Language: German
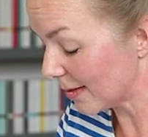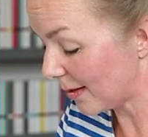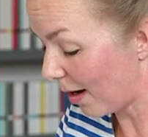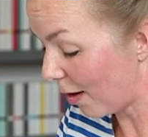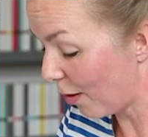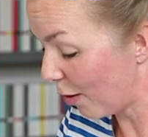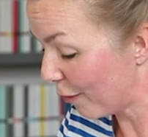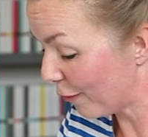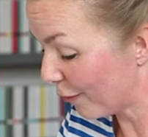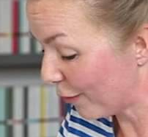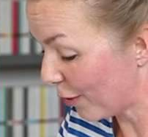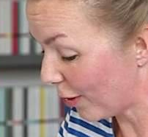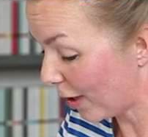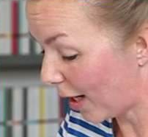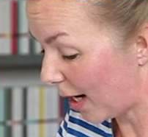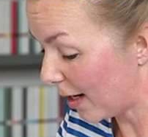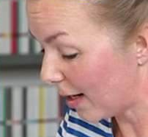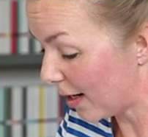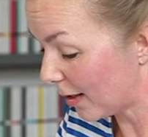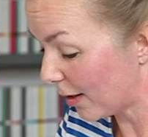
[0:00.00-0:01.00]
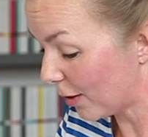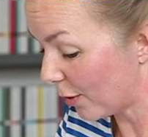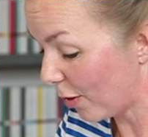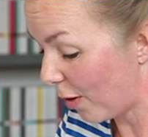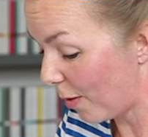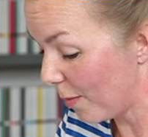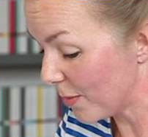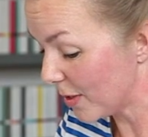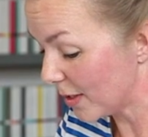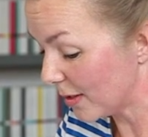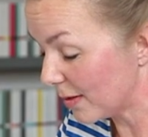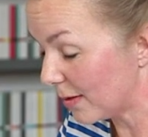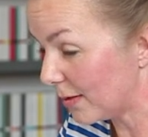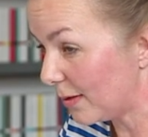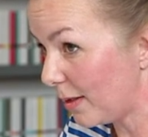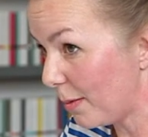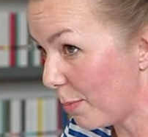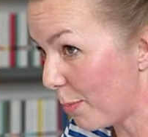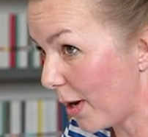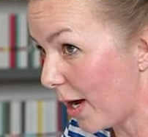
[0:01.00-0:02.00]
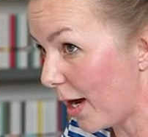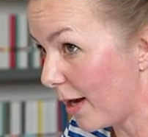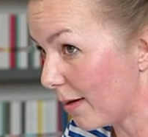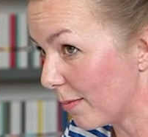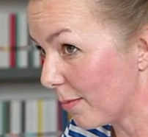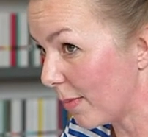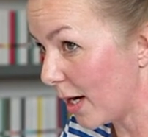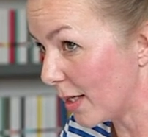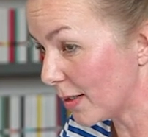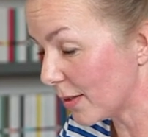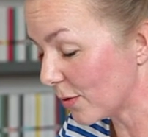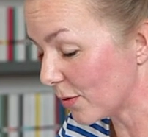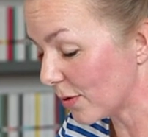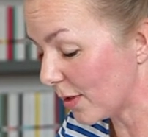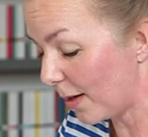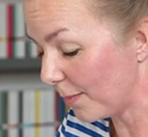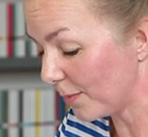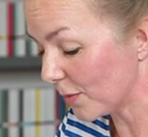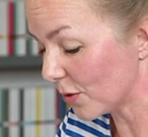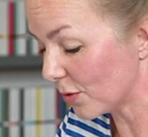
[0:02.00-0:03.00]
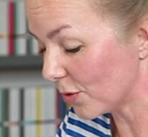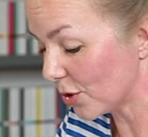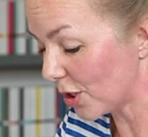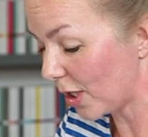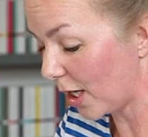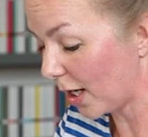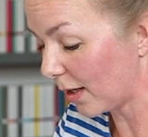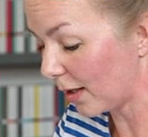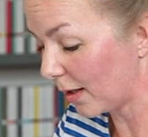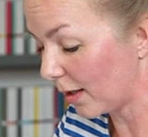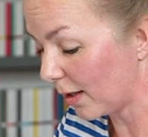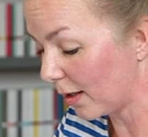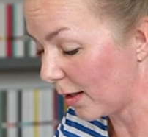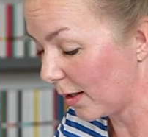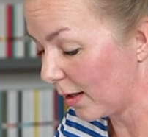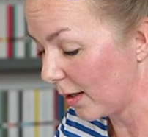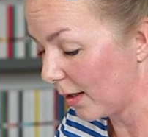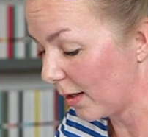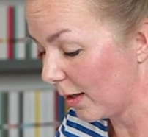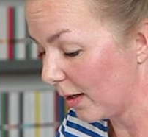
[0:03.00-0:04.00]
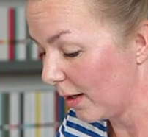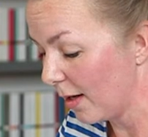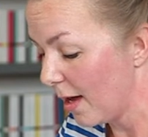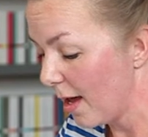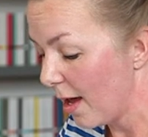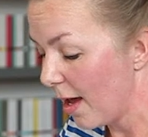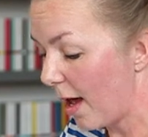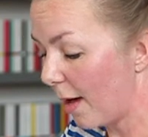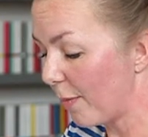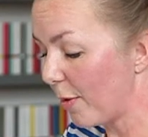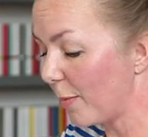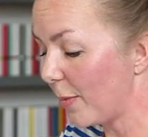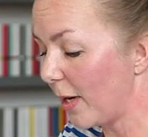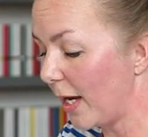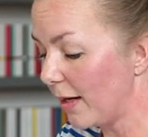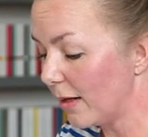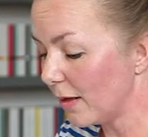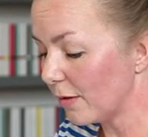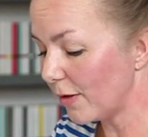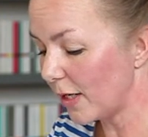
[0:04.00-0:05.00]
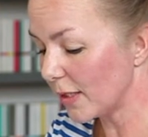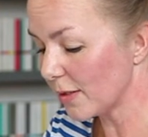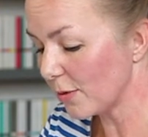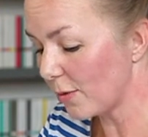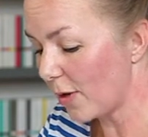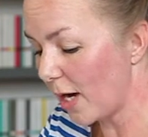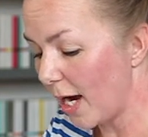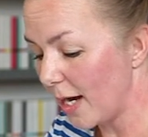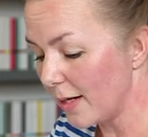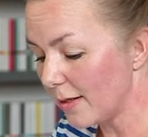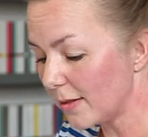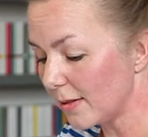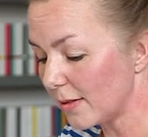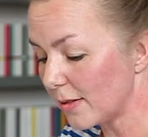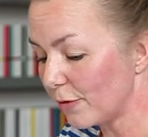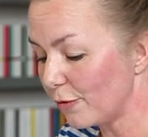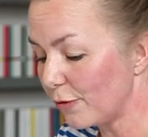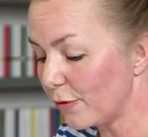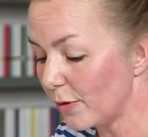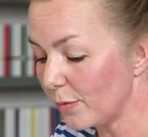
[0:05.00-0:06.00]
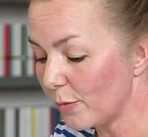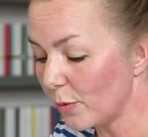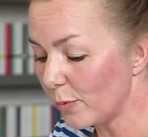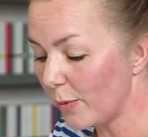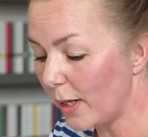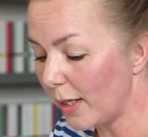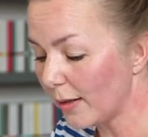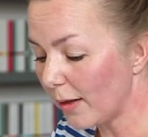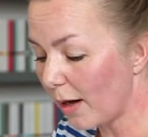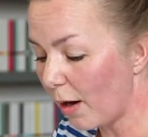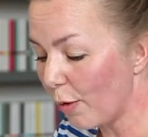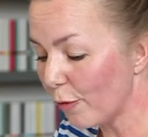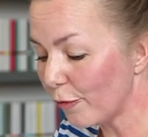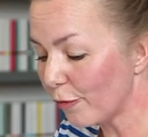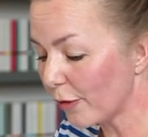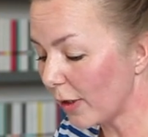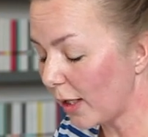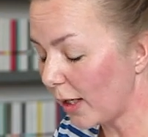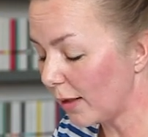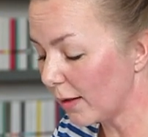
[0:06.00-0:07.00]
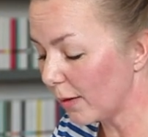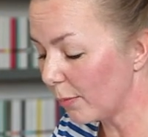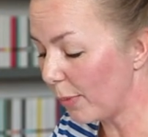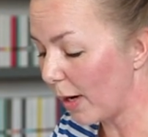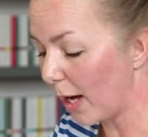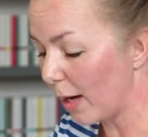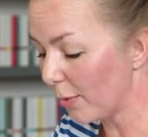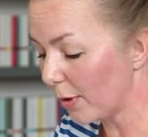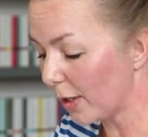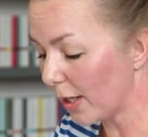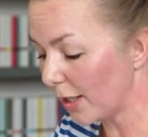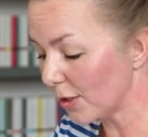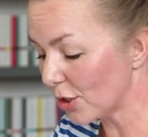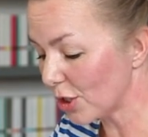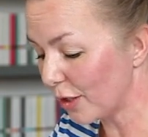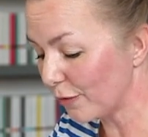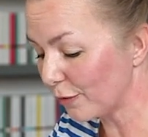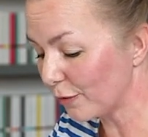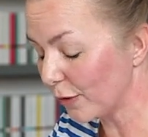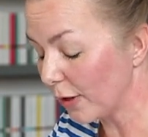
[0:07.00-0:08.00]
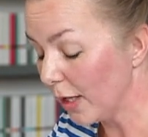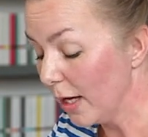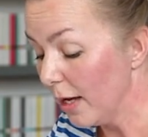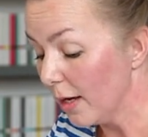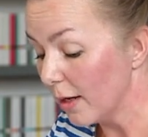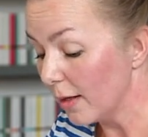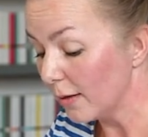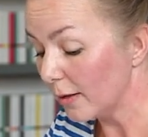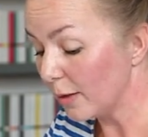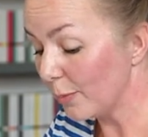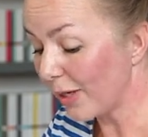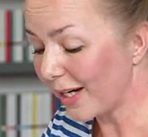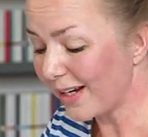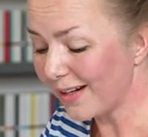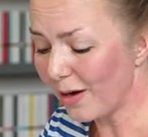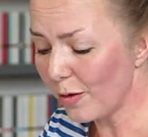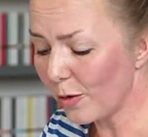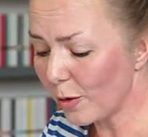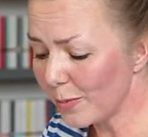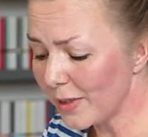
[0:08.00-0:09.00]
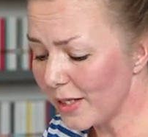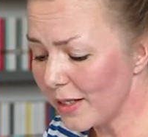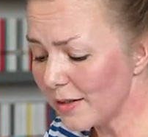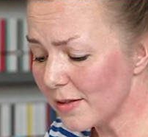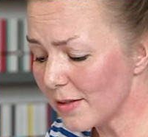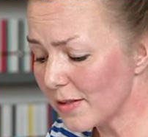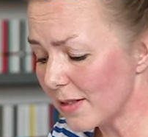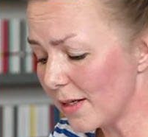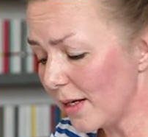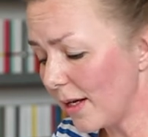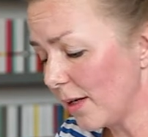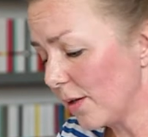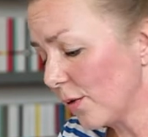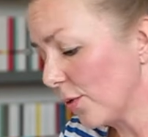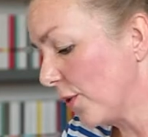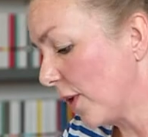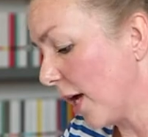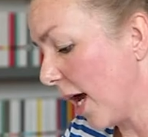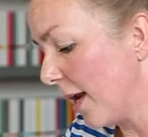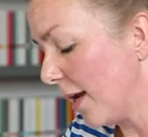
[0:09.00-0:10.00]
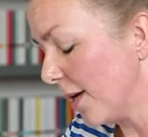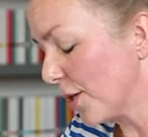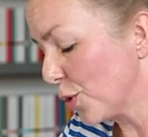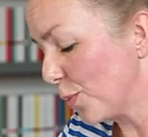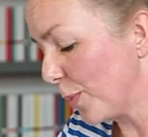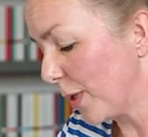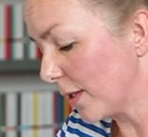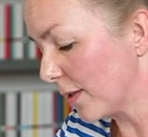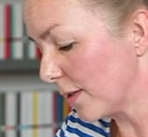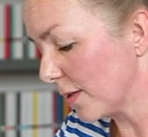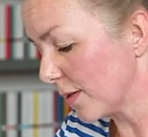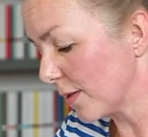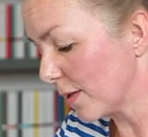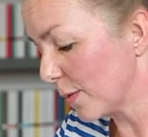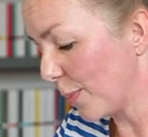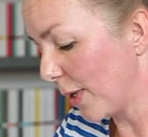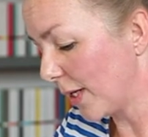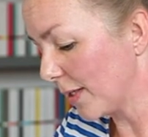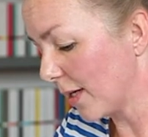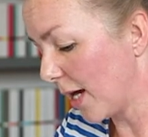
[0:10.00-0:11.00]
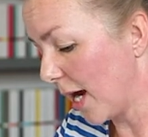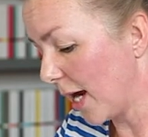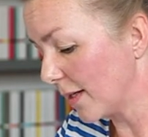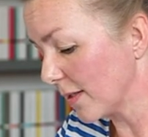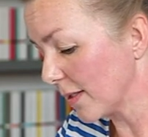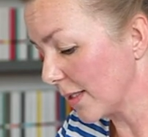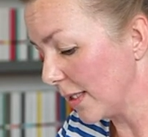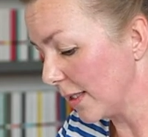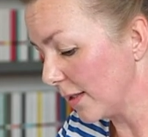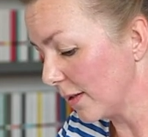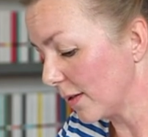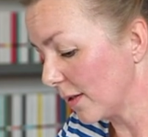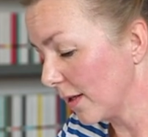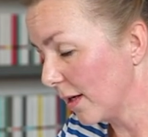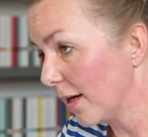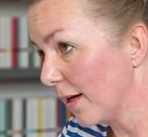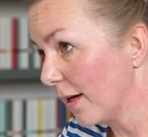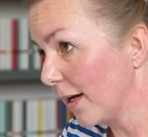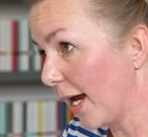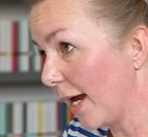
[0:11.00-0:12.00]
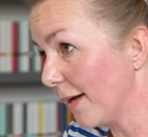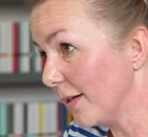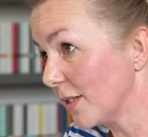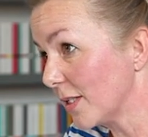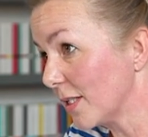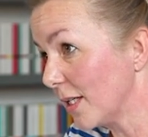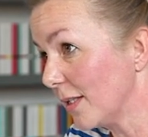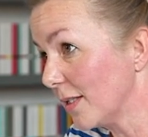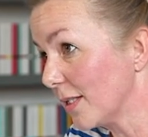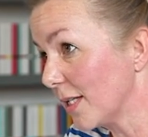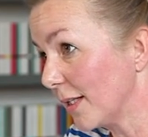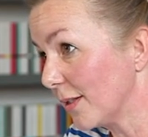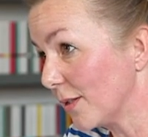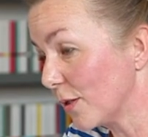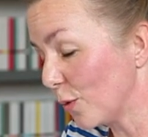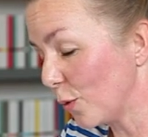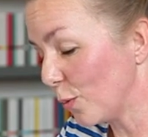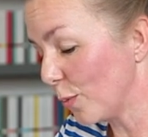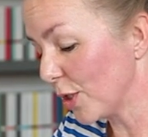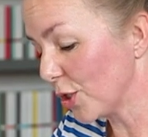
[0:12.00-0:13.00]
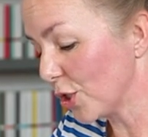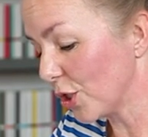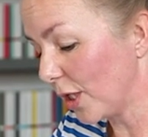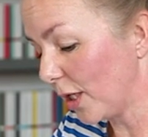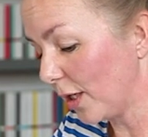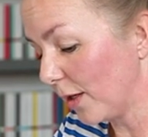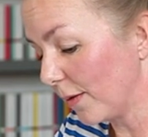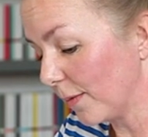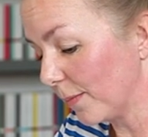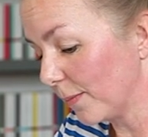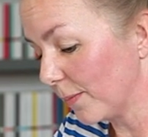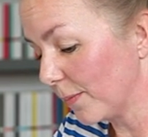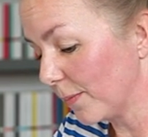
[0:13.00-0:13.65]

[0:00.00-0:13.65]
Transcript: darauf noch keiner gekommen ist, die beiden mal zusammenzustecken. Aber am Ende war es nur eine dieser für den Moment aufregenden Barbekanntschaften, die bei genauerem Hinsehen und allerspätestens bei Tageslicht keine zehn Sätze überstehen.